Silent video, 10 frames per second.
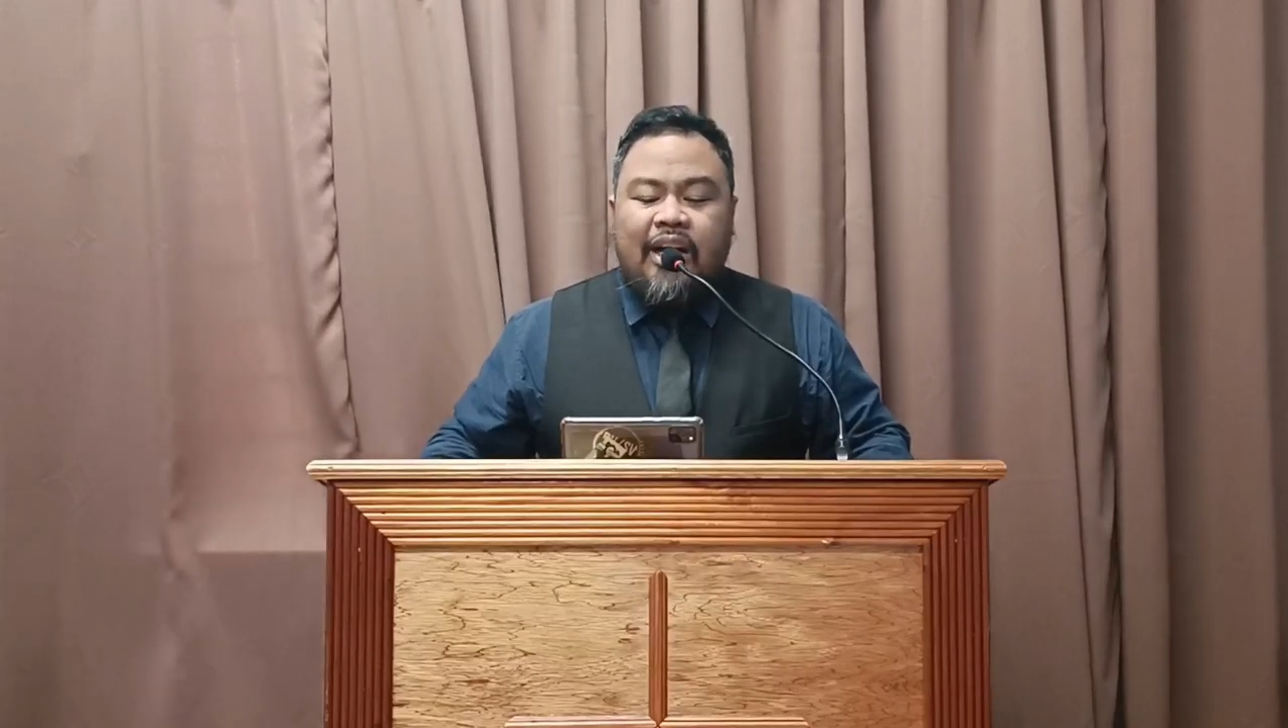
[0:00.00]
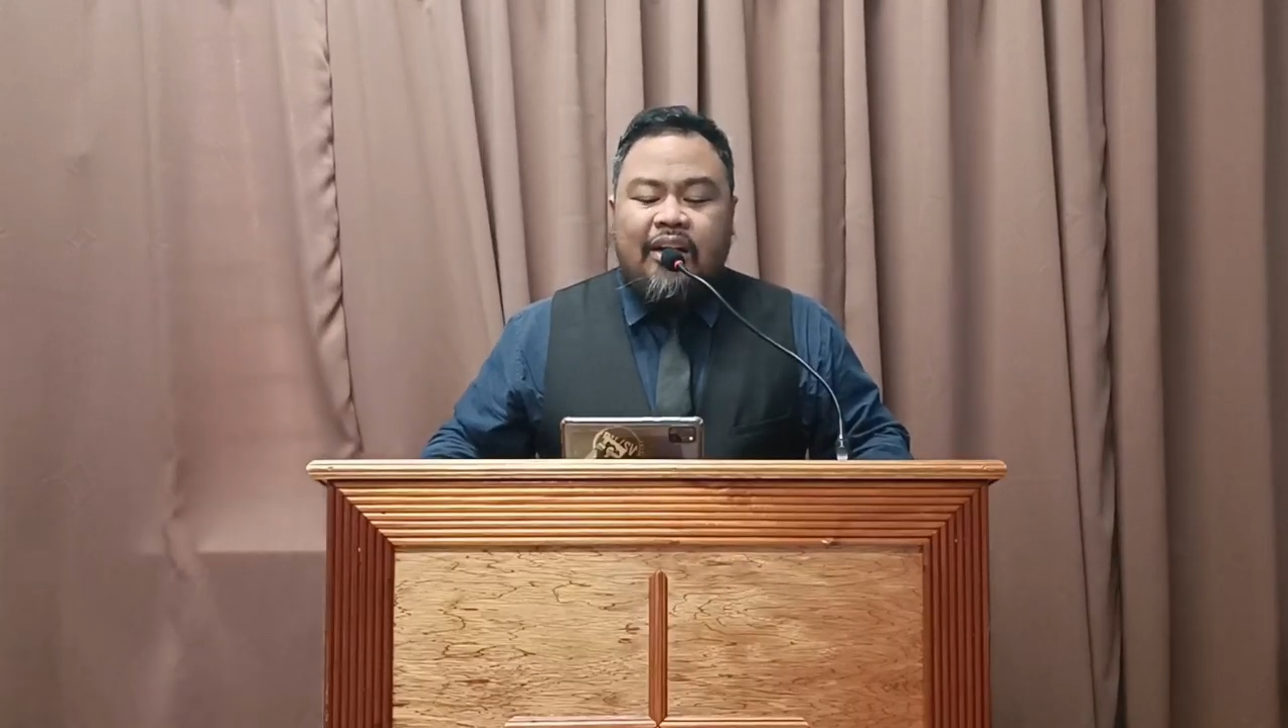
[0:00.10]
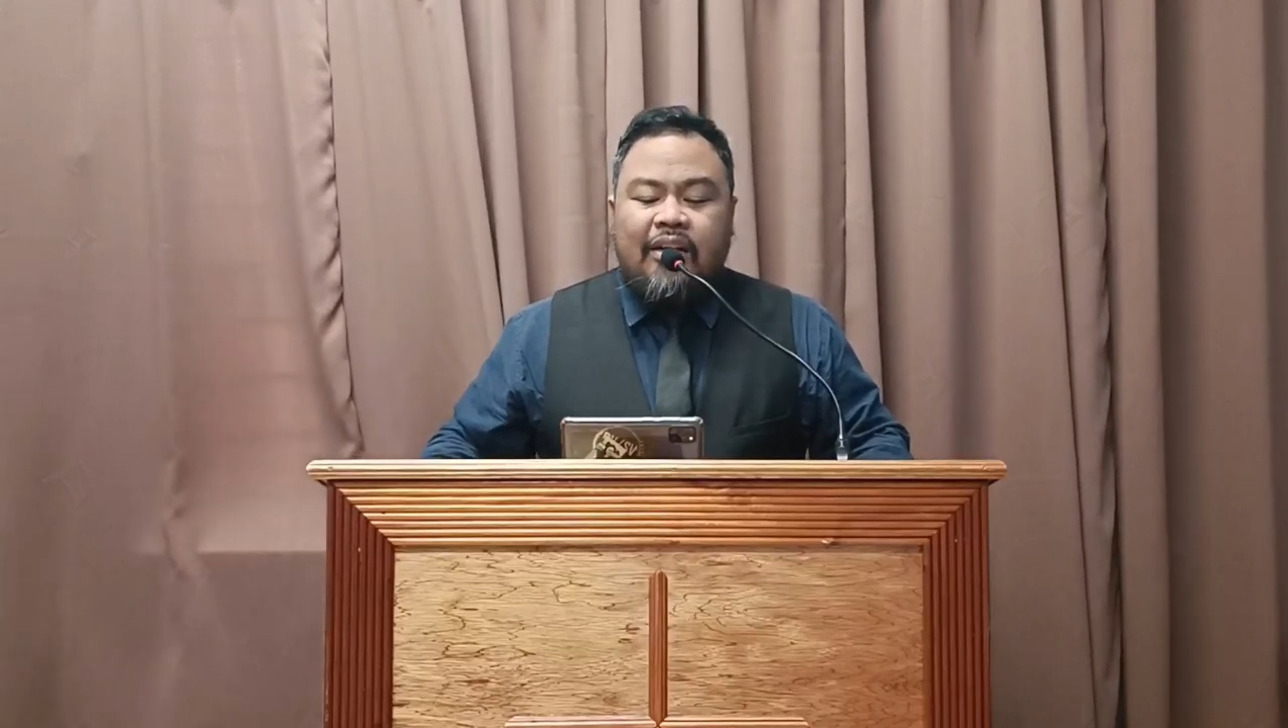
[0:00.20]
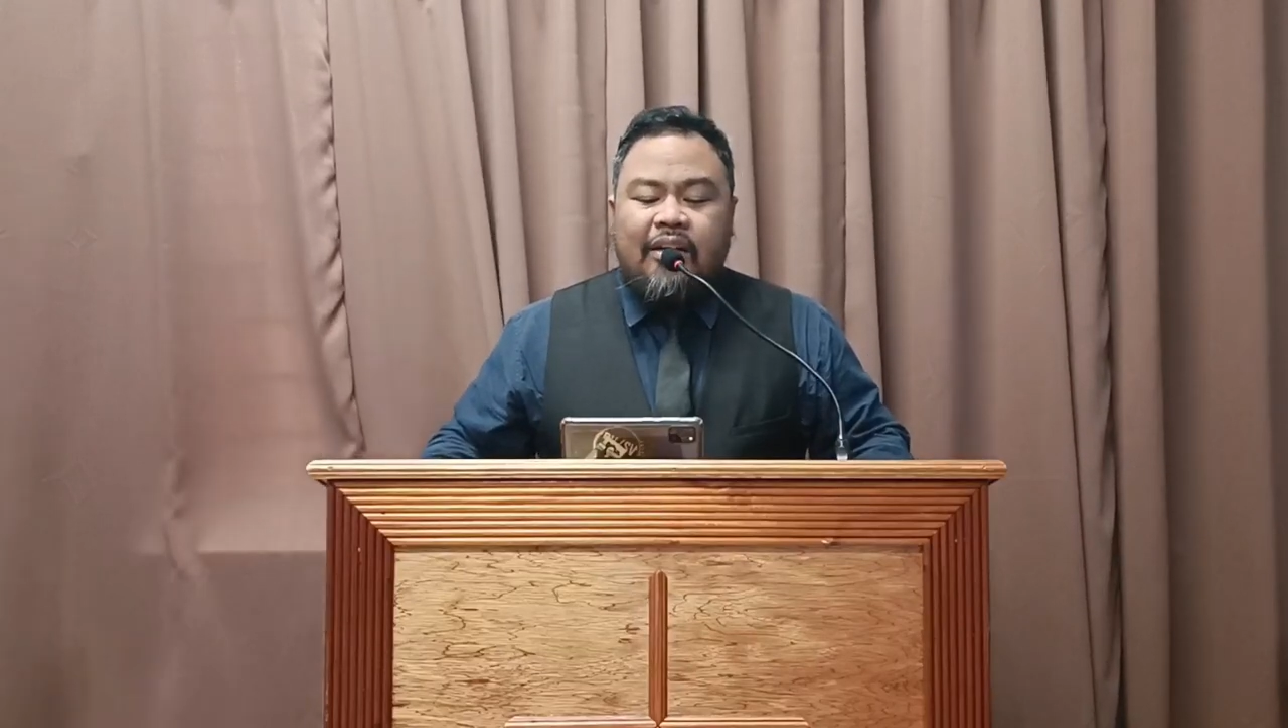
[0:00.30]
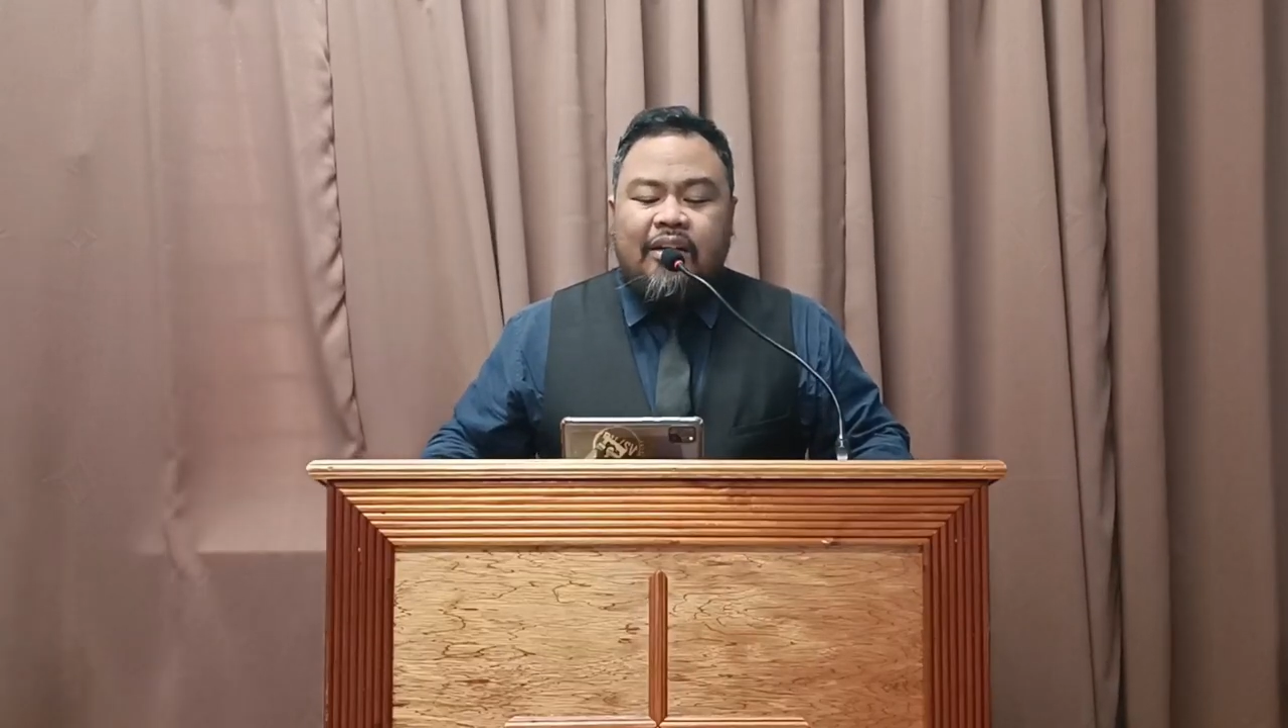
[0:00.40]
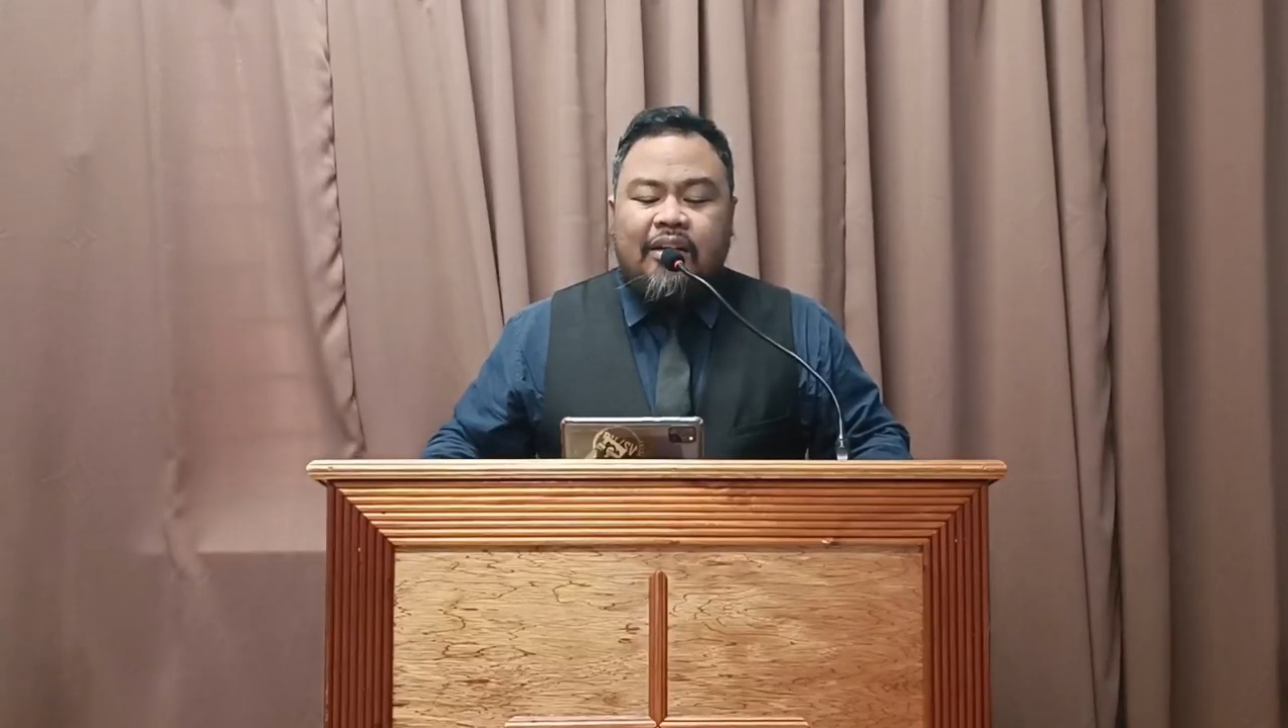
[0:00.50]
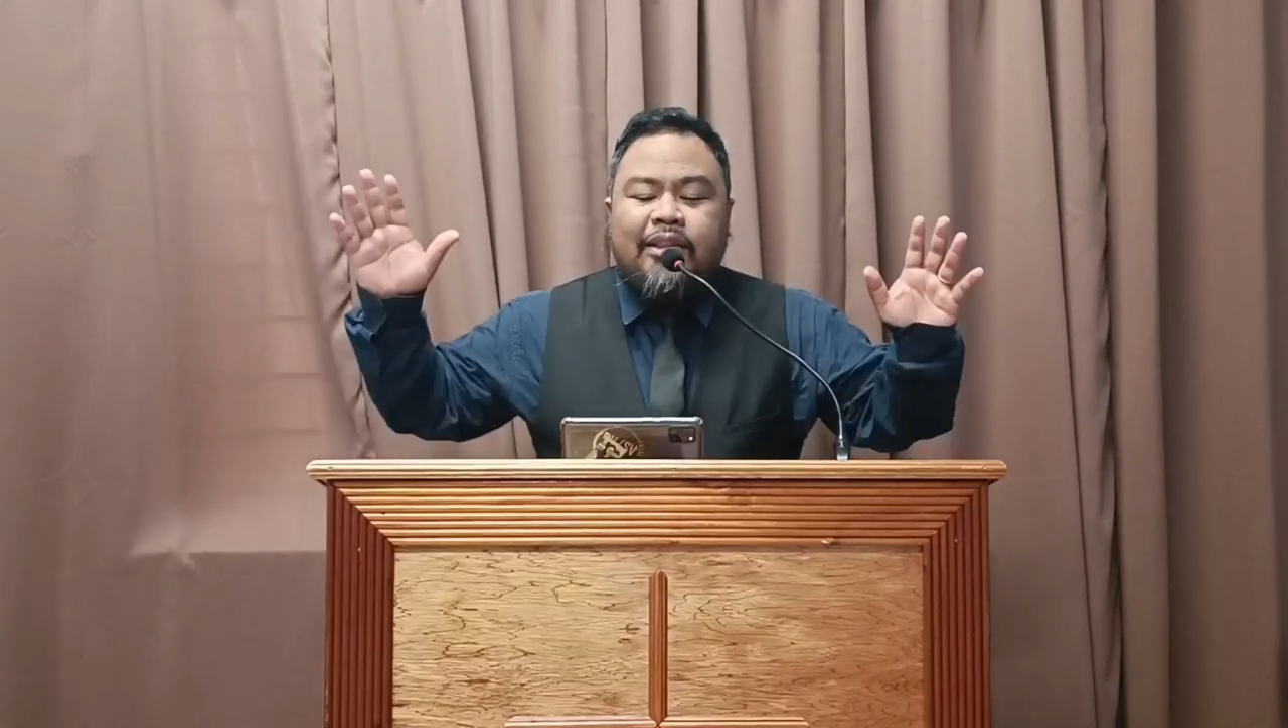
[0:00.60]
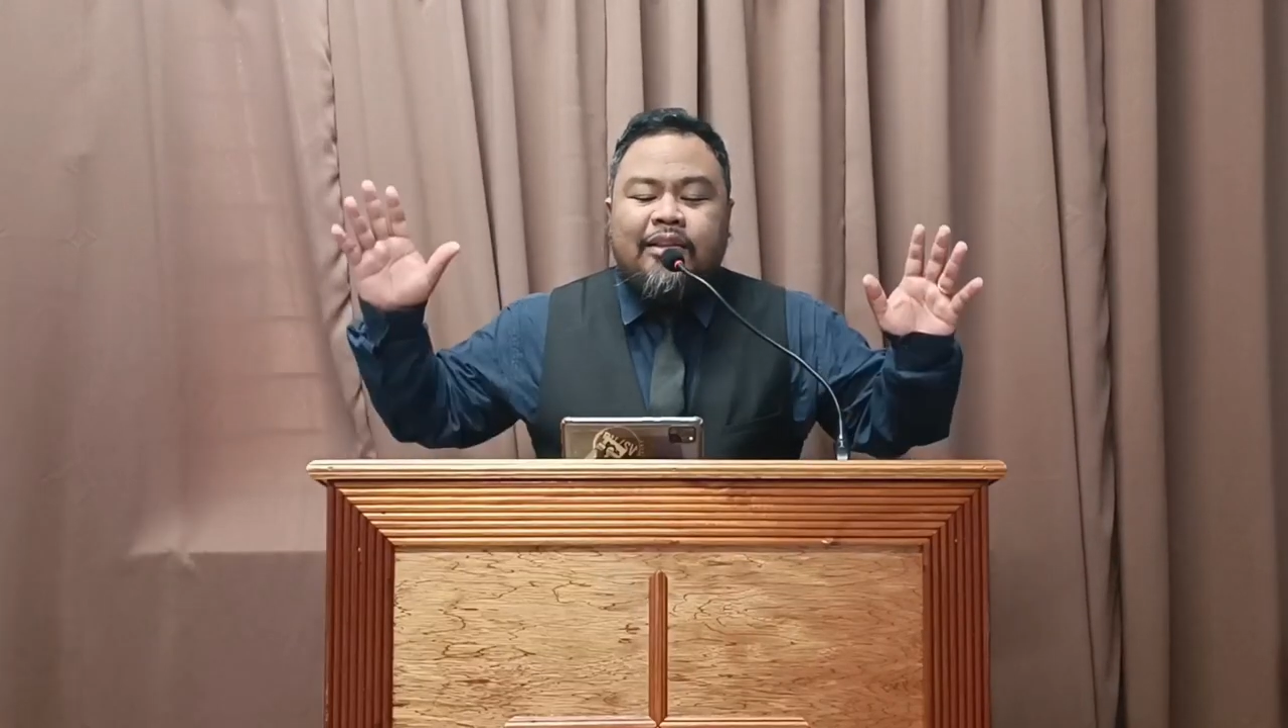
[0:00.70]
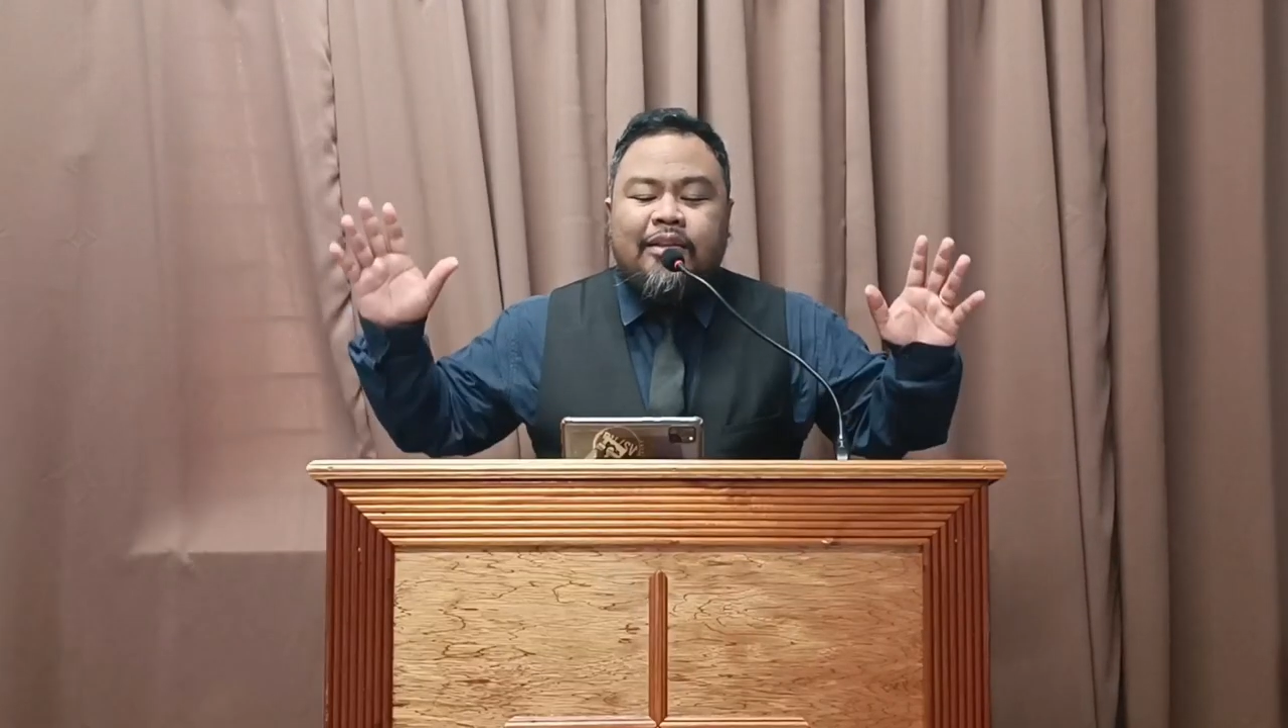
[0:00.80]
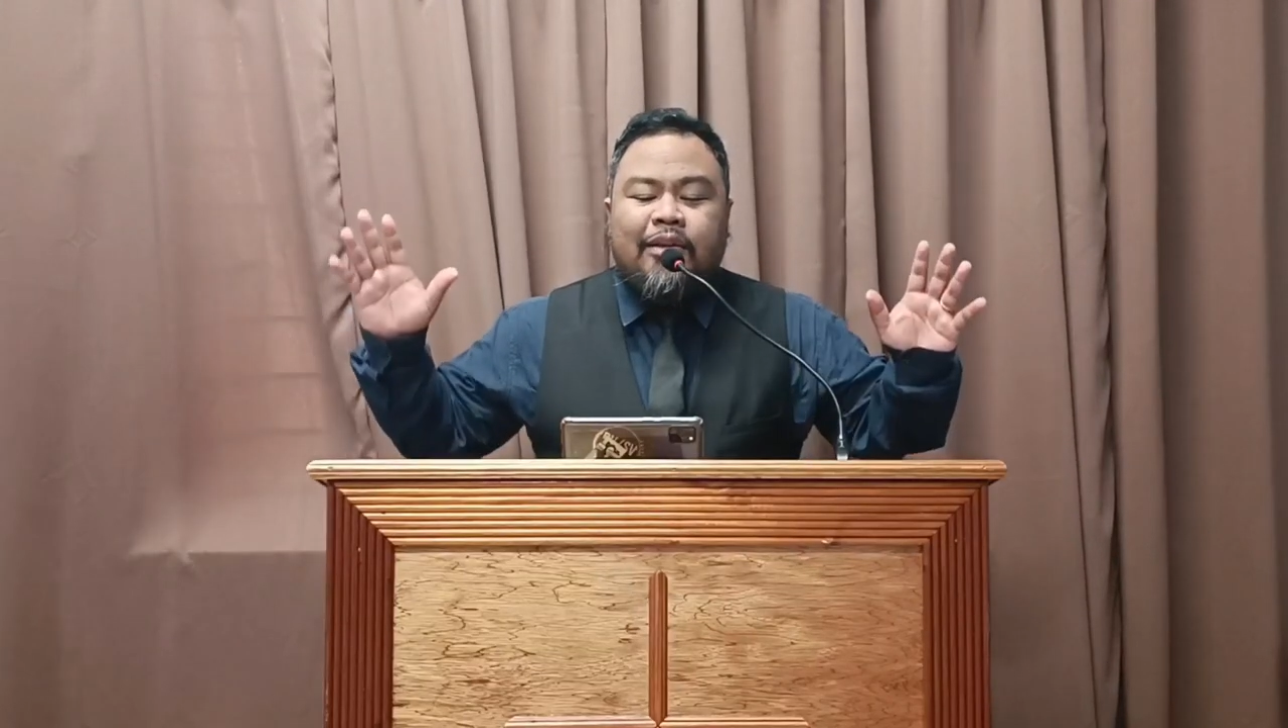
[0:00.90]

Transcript: fullness